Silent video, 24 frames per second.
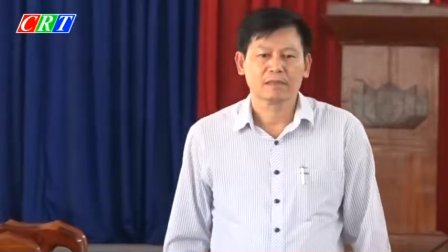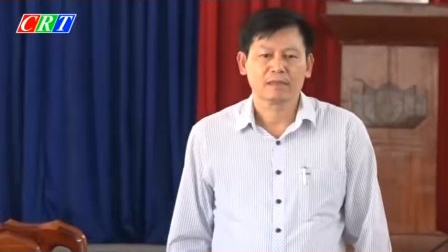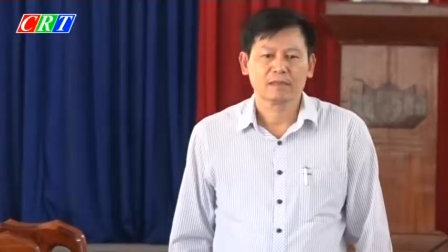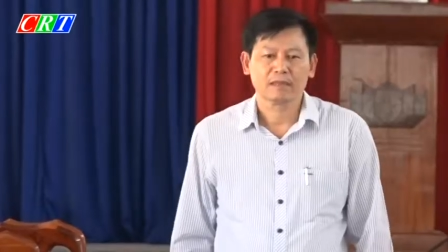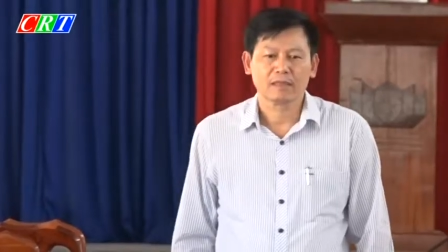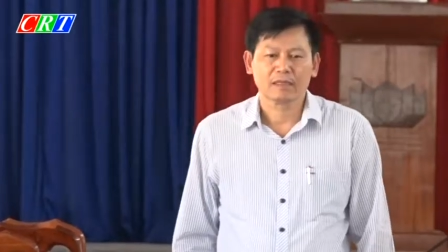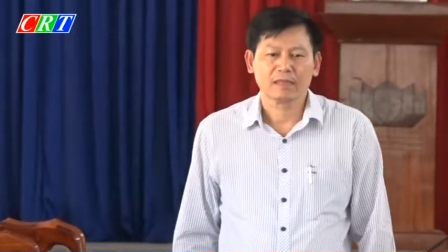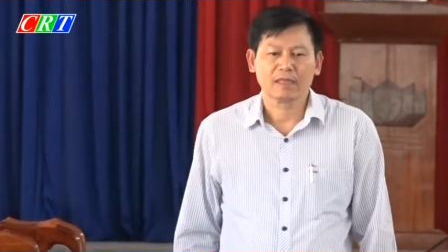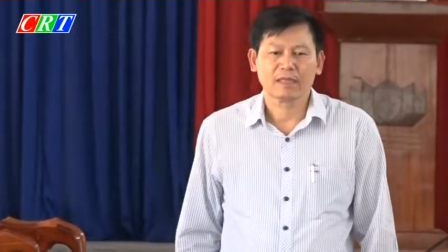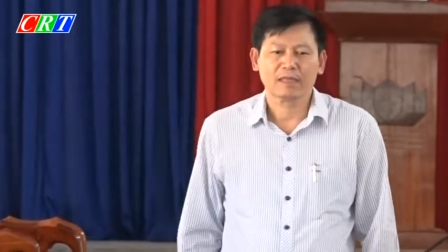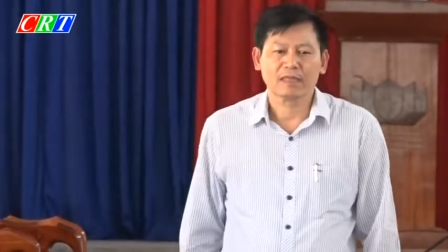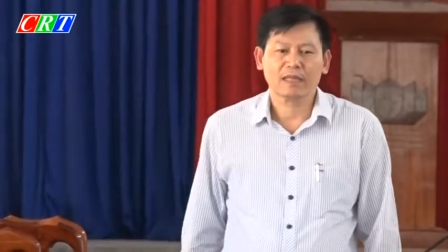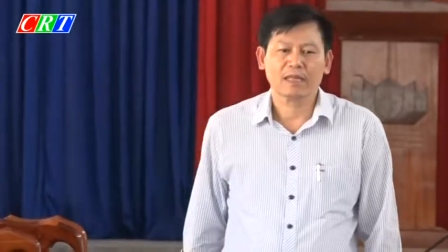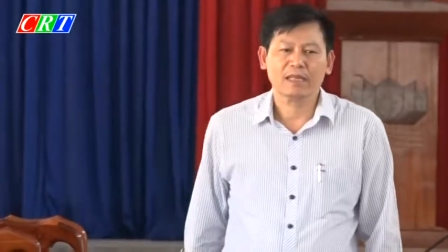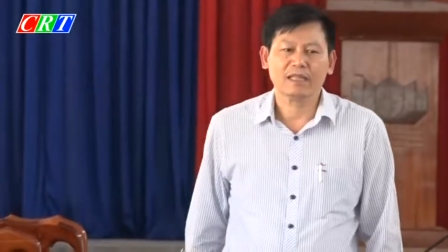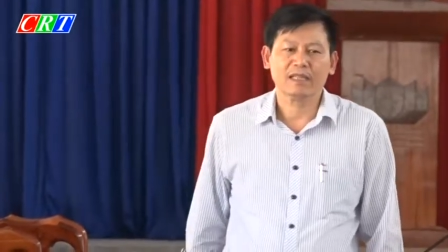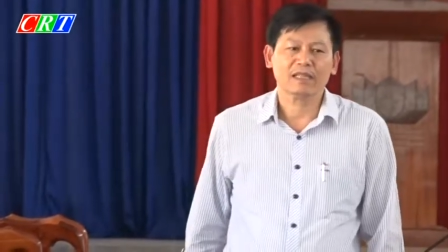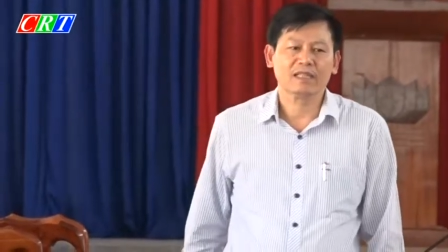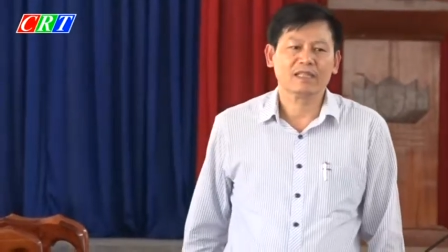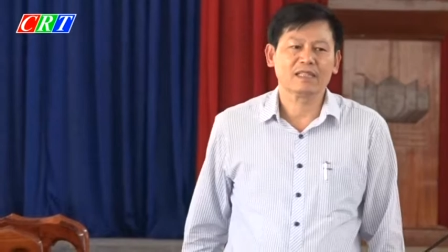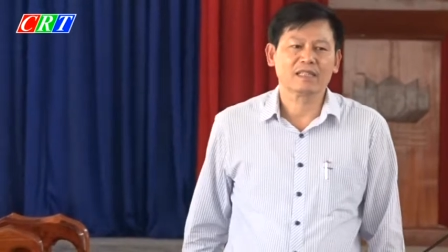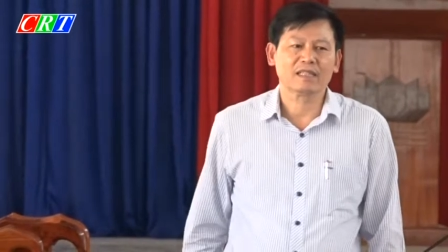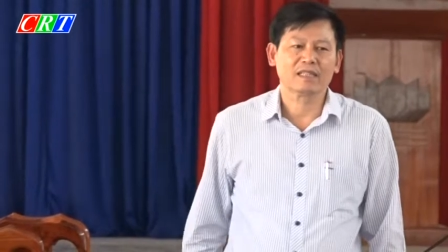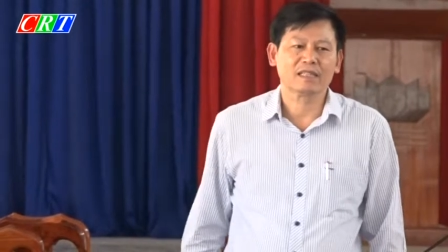huyện ủy nhấn mạnh,
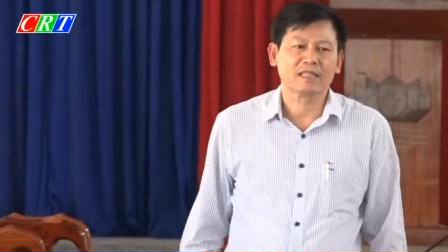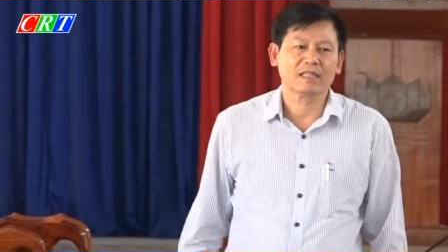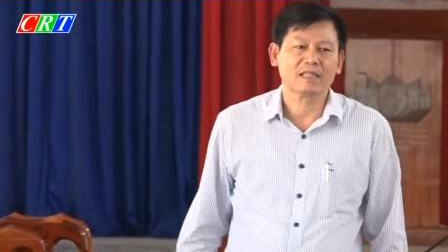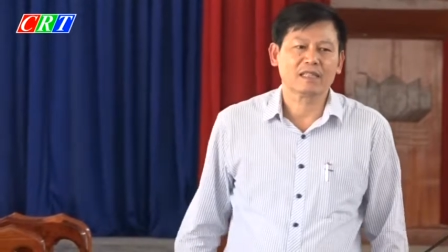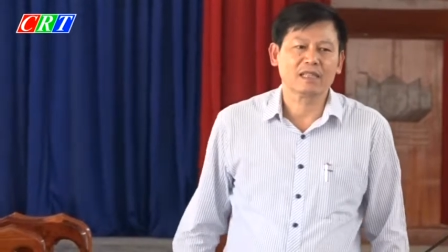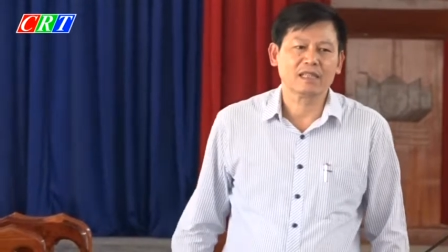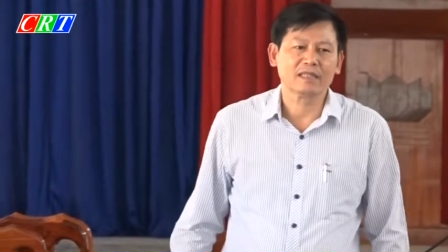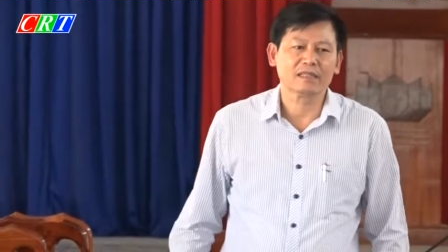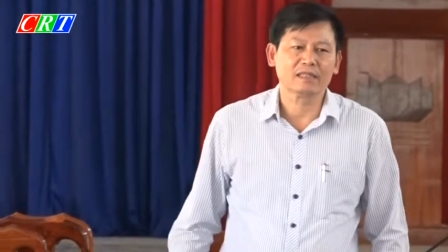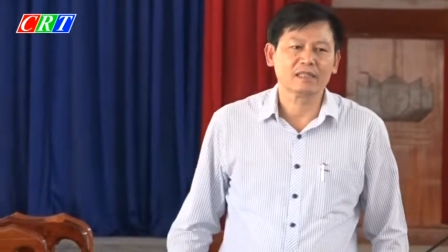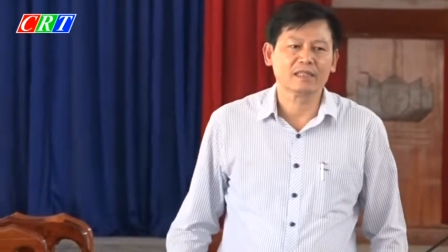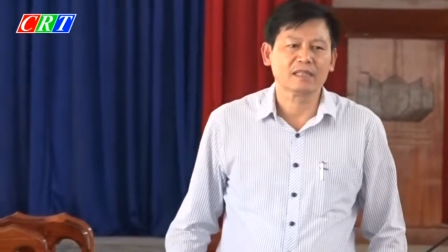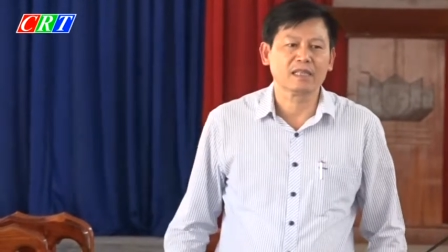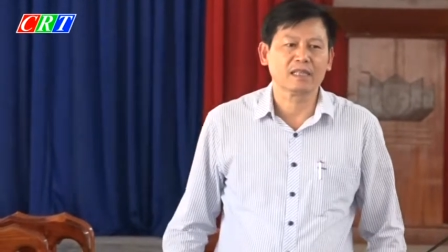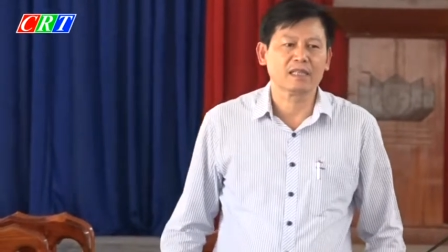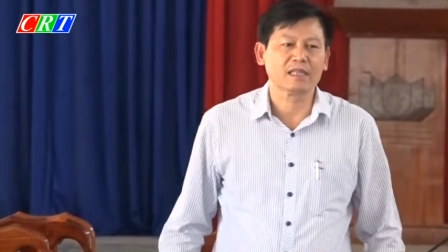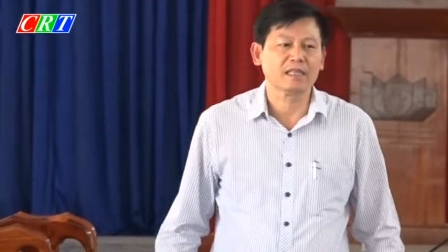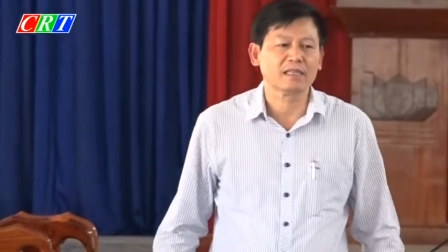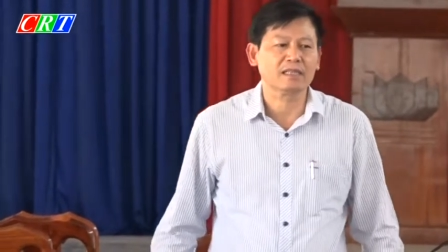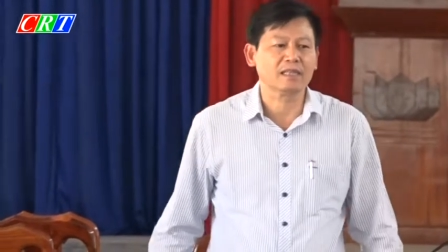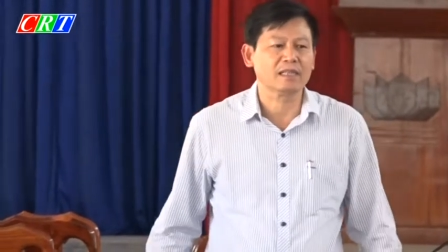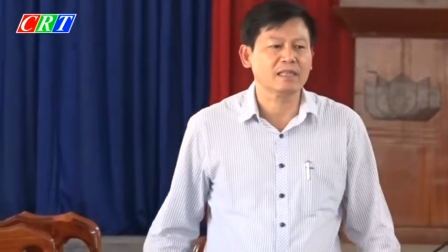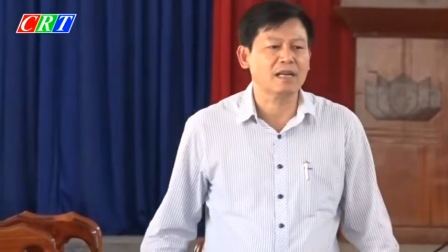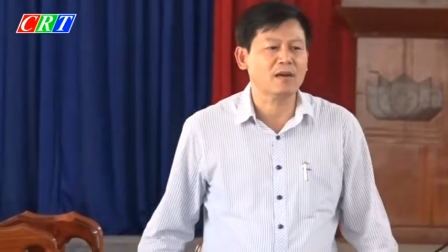để đạt được
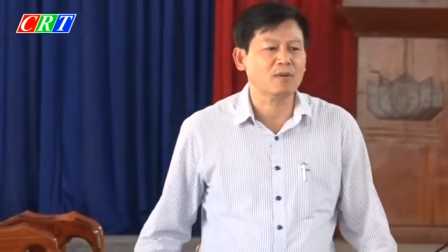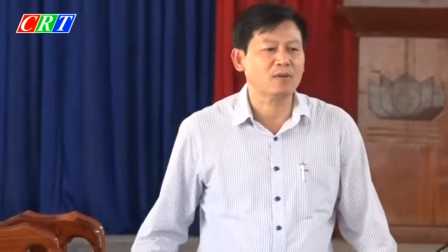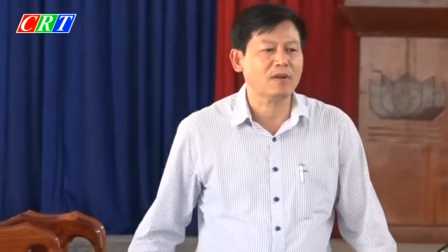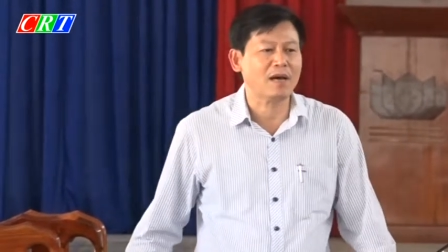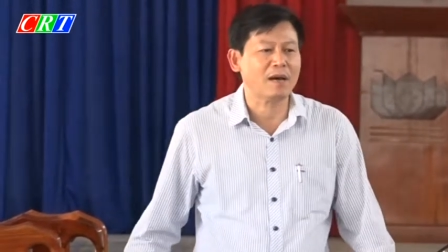các chỉ tiêu